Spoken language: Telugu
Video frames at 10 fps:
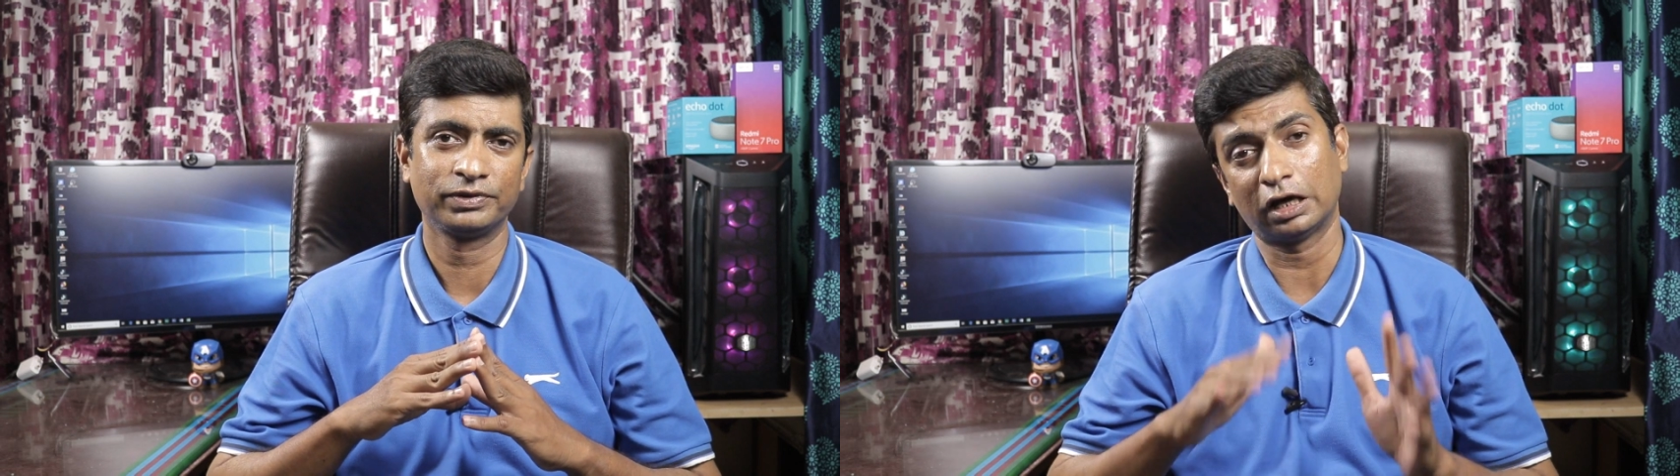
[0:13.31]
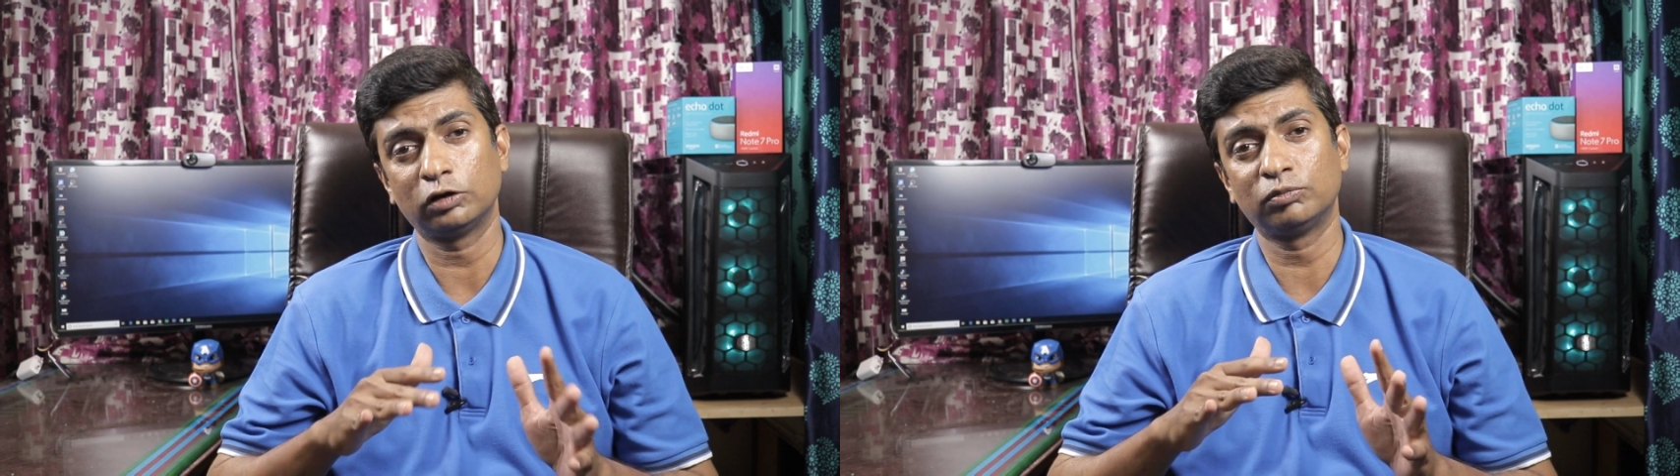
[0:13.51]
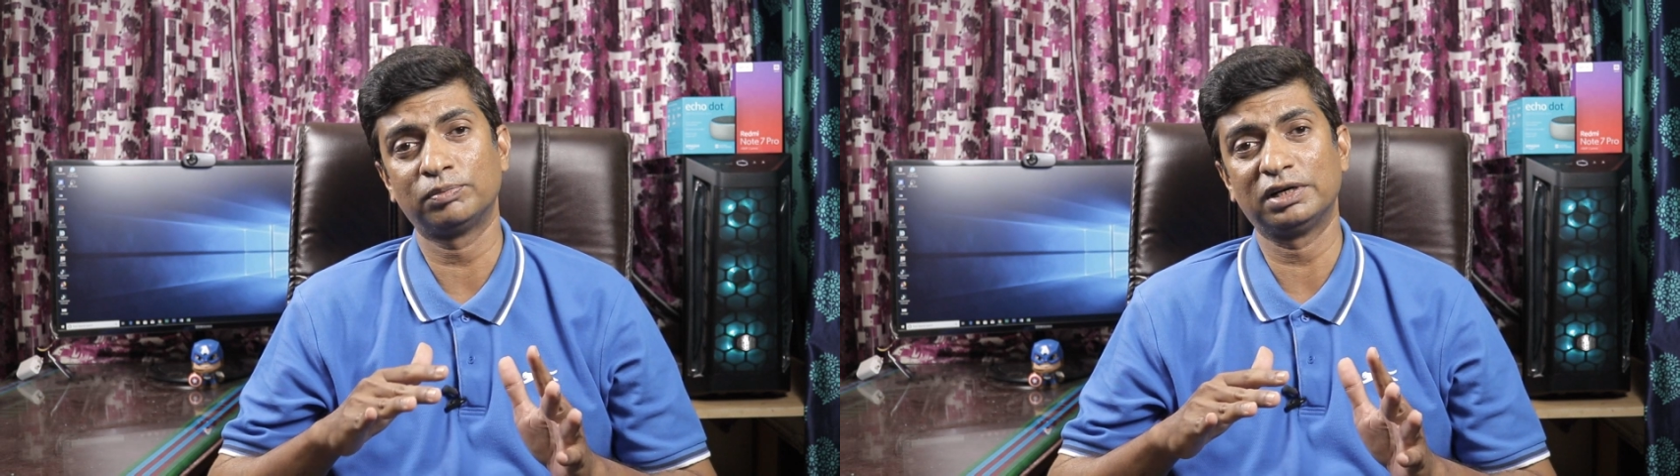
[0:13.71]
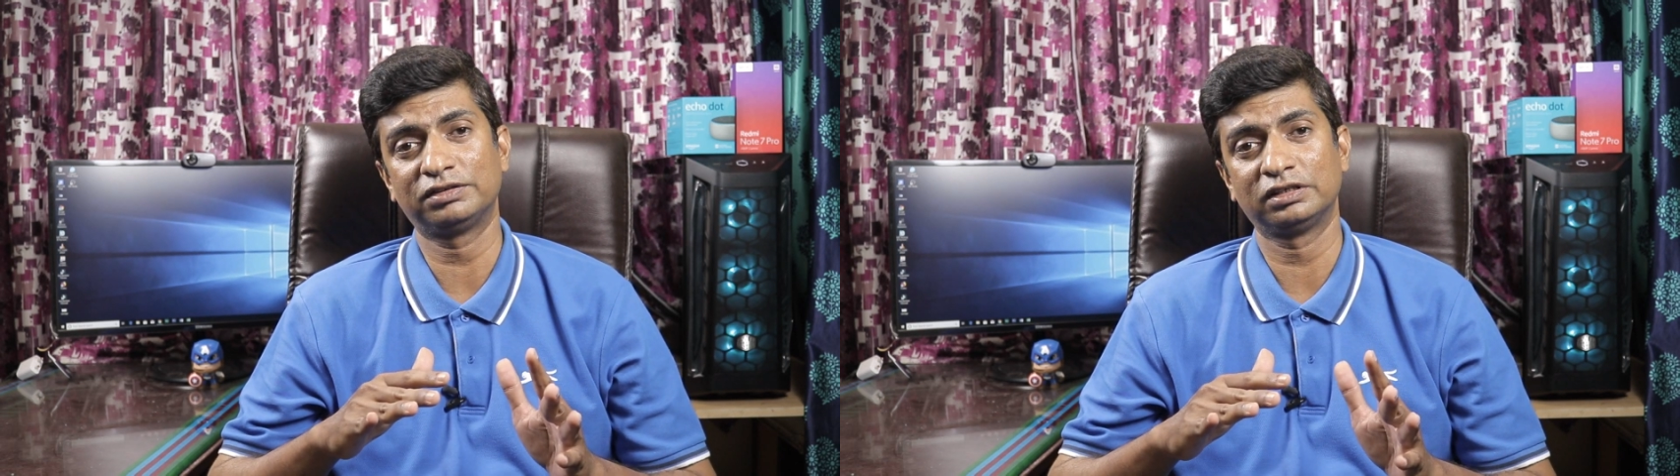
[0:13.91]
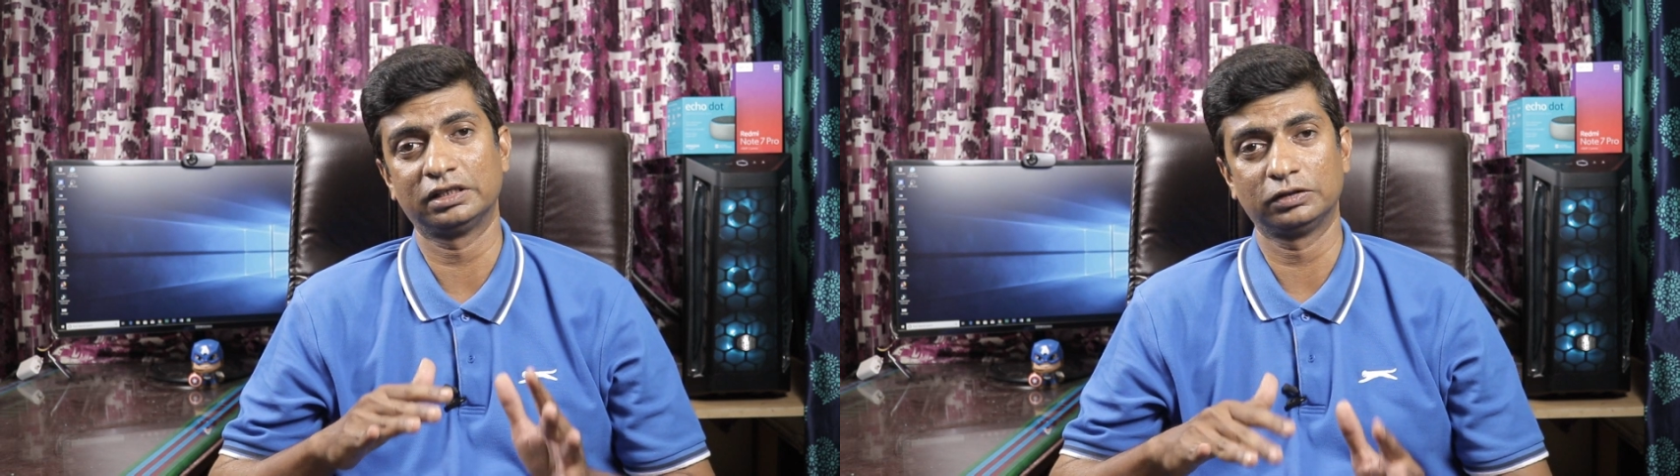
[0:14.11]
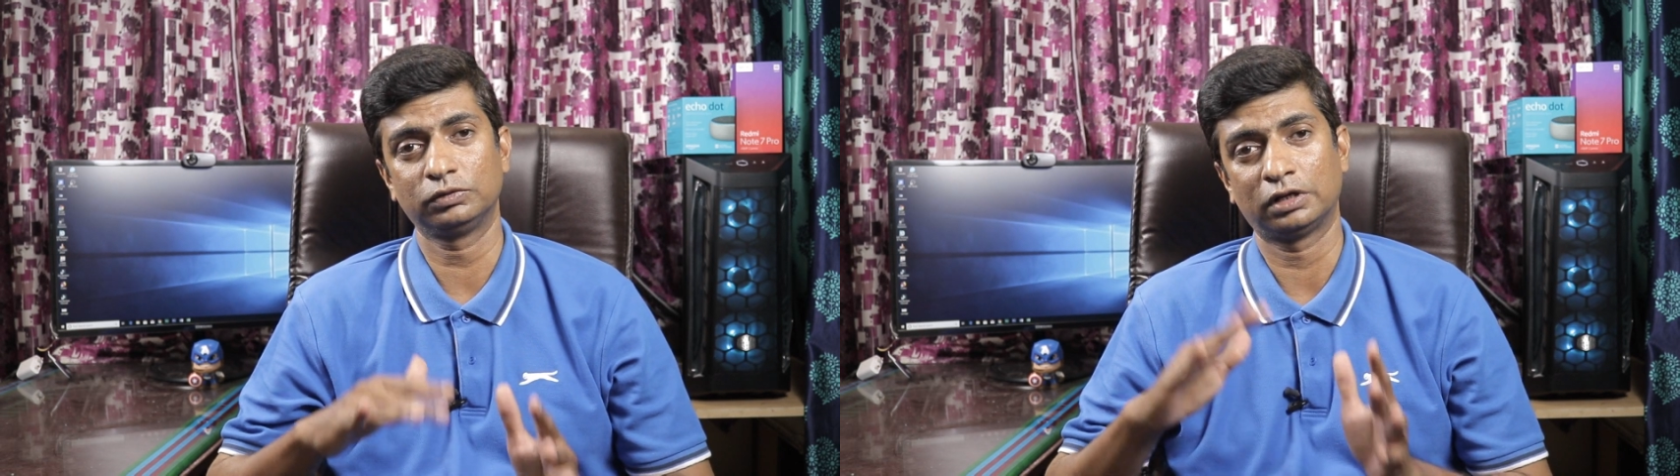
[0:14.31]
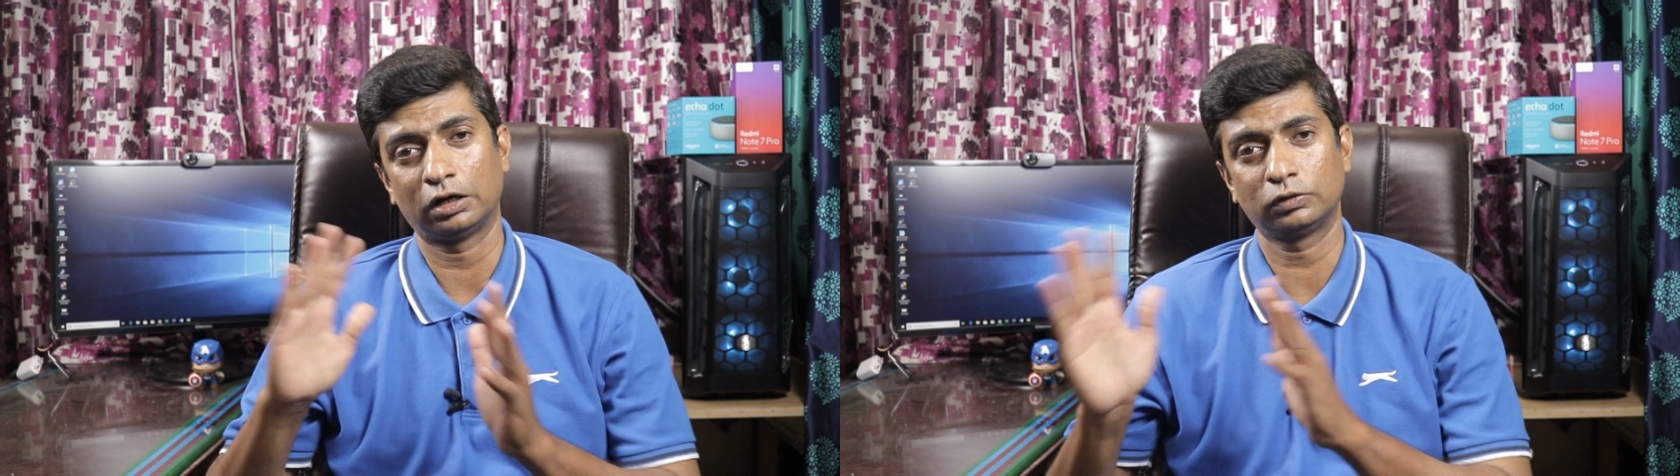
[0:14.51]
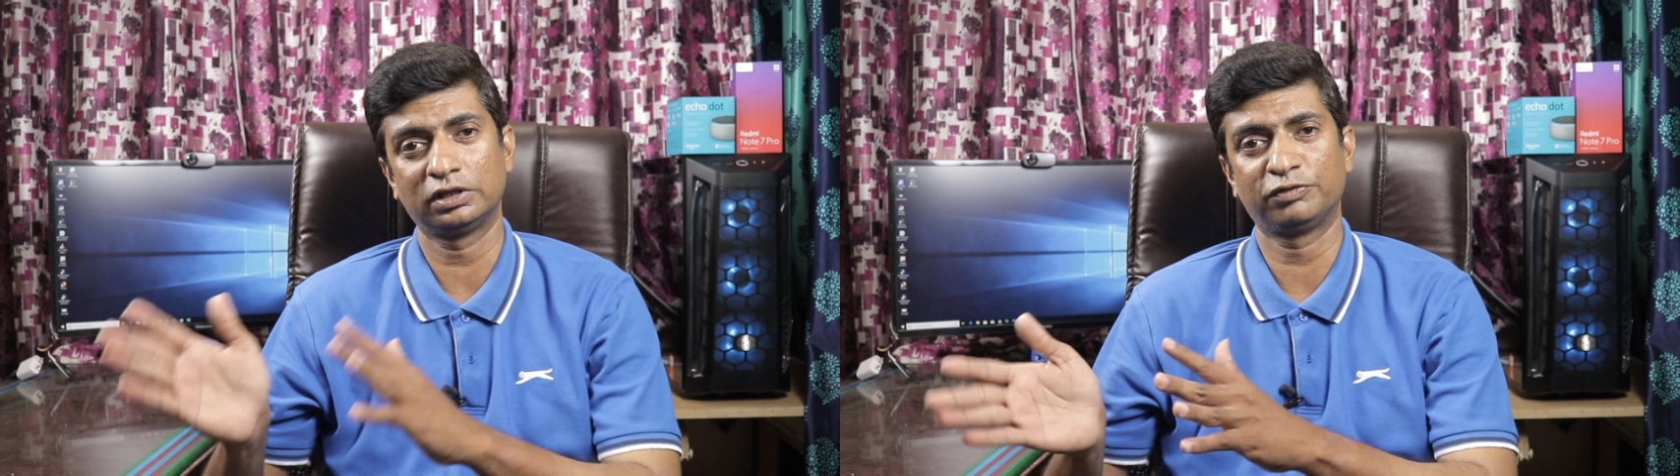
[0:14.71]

ఈ నాలుగు మొబైల్స్ని నేను నాలుగు